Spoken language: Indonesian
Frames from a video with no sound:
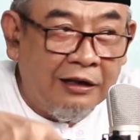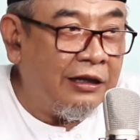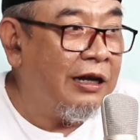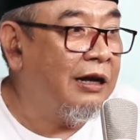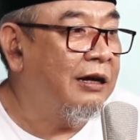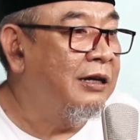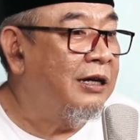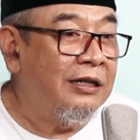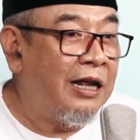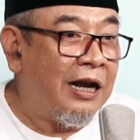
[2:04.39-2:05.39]
nanti ayah
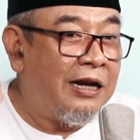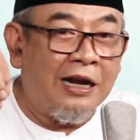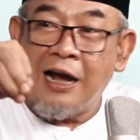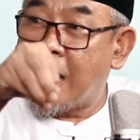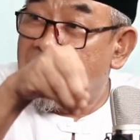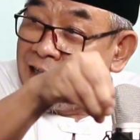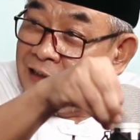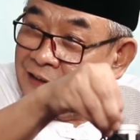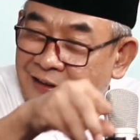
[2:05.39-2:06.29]
darah darah kangen